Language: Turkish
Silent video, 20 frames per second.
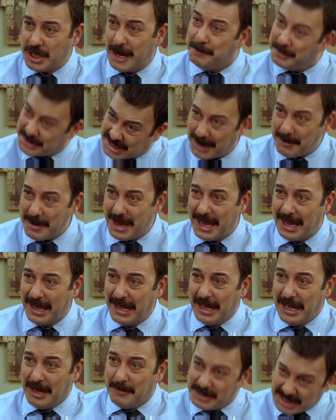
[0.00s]
sen bize mi?
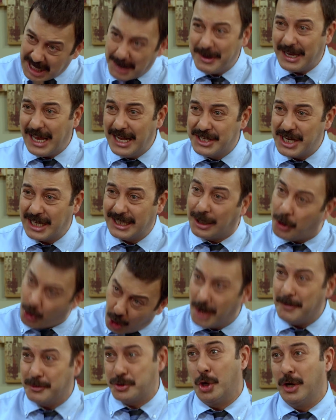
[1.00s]
Bize mi gelecekler
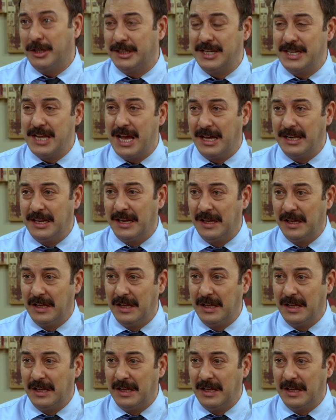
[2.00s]
öyle mi söyledin yani?